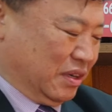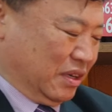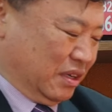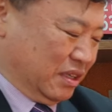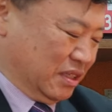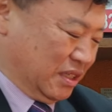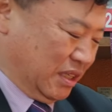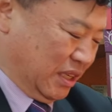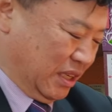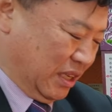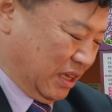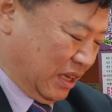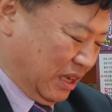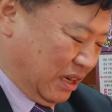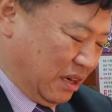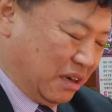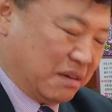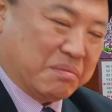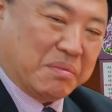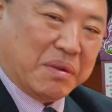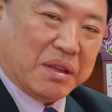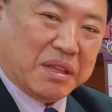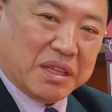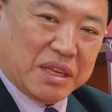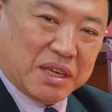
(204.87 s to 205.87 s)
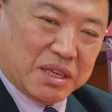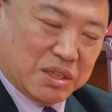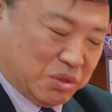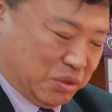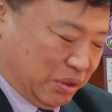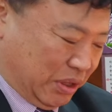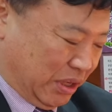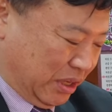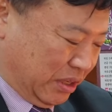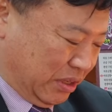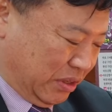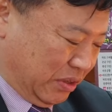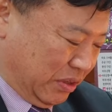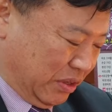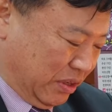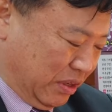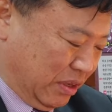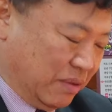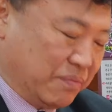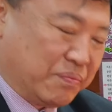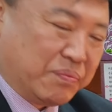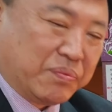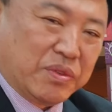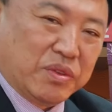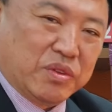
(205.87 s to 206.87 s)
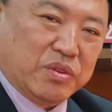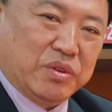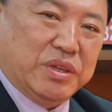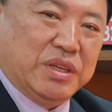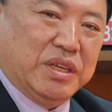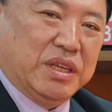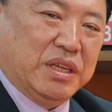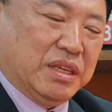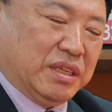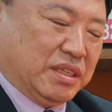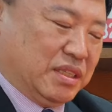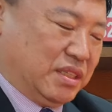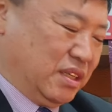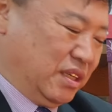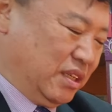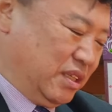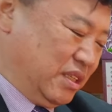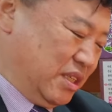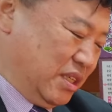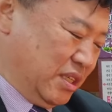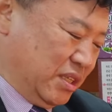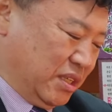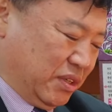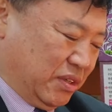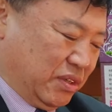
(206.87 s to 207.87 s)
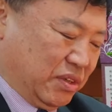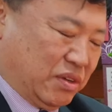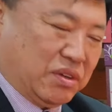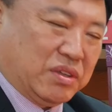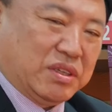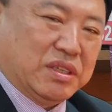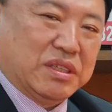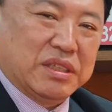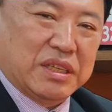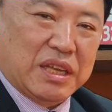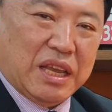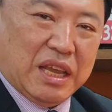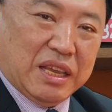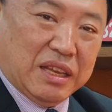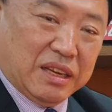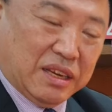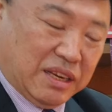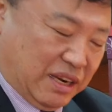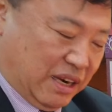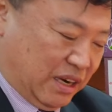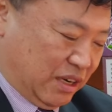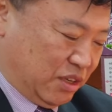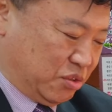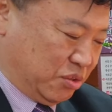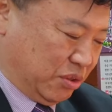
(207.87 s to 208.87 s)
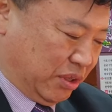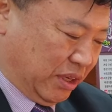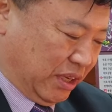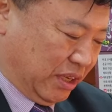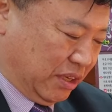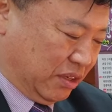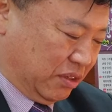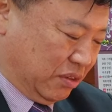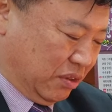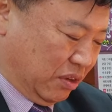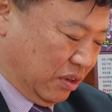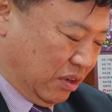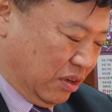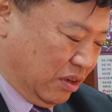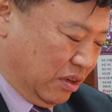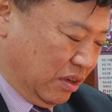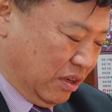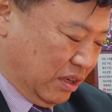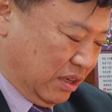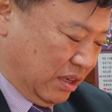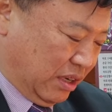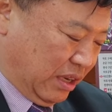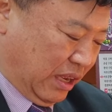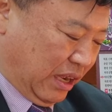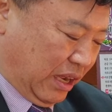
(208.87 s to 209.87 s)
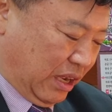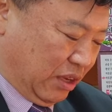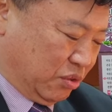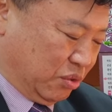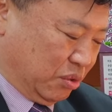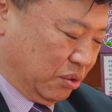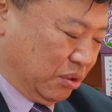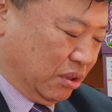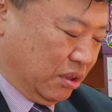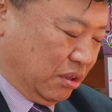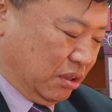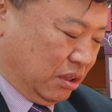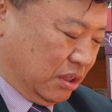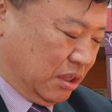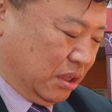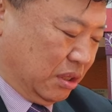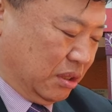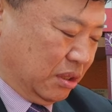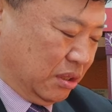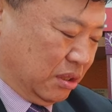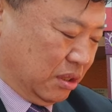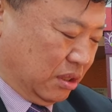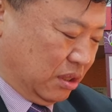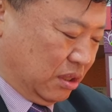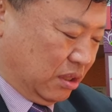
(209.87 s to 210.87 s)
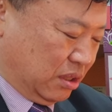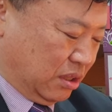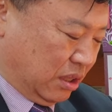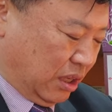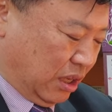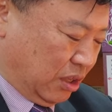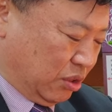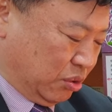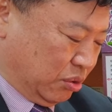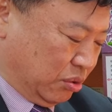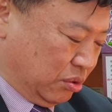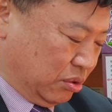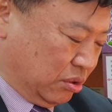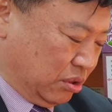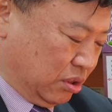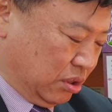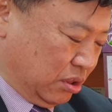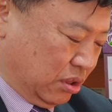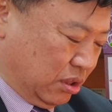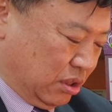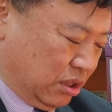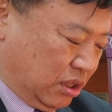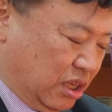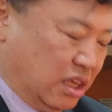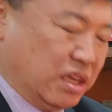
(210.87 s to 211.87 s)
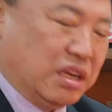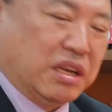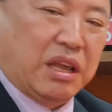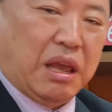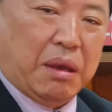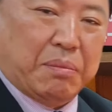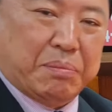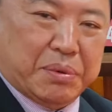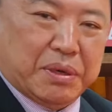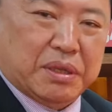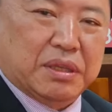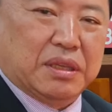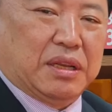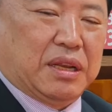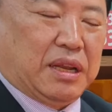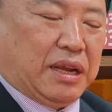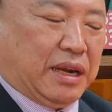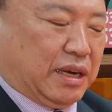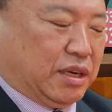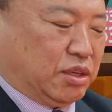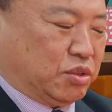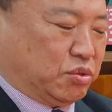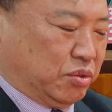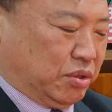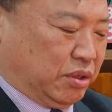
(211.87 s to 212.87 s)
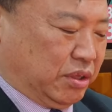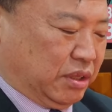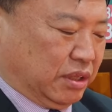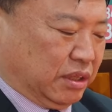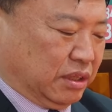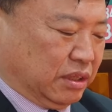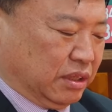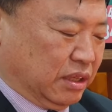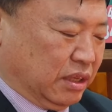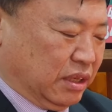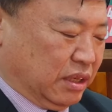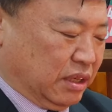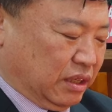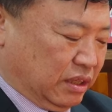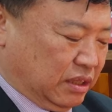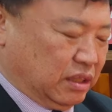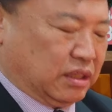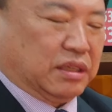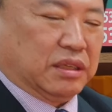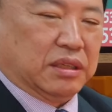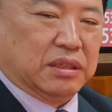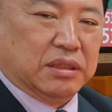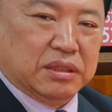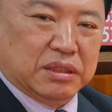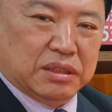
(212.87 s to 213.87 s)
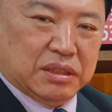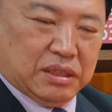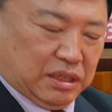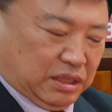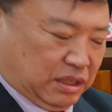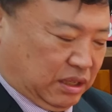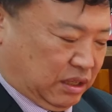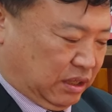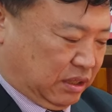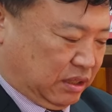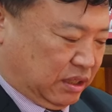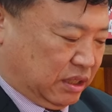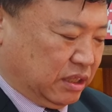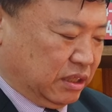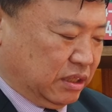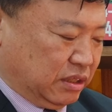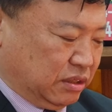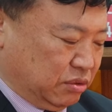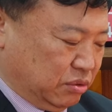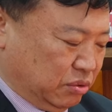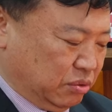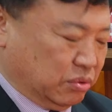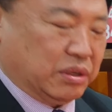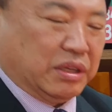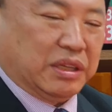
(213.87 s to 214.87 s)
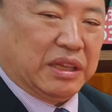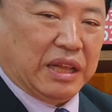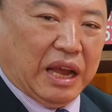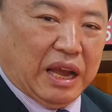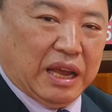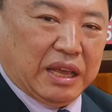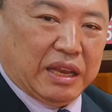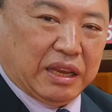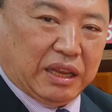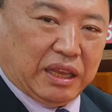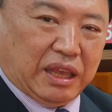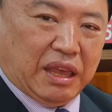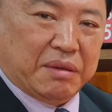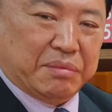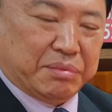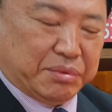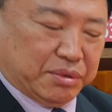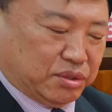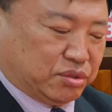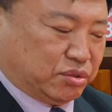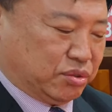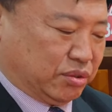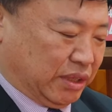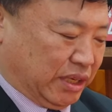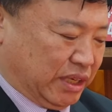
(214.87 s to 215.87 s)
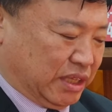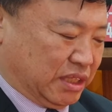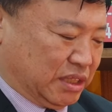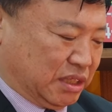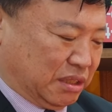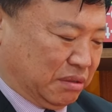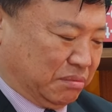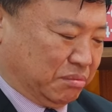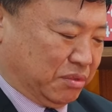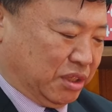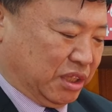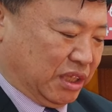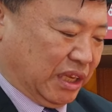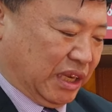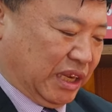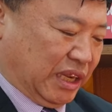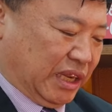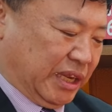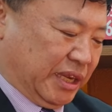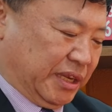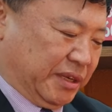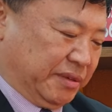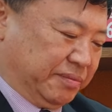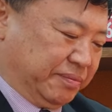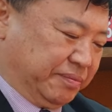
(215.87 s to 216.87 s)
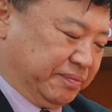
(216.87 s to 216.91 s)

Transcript: 그래서 연하를 만날 수가 있고요. 또 일은 성취적으로 크게 일어날 수가 있고, 네 아주 큰 어, 아주 어, 길게 뻗어 나갈 수 있는 그런 어, 큰 운이다 이렇게 볼 수가 있습니다.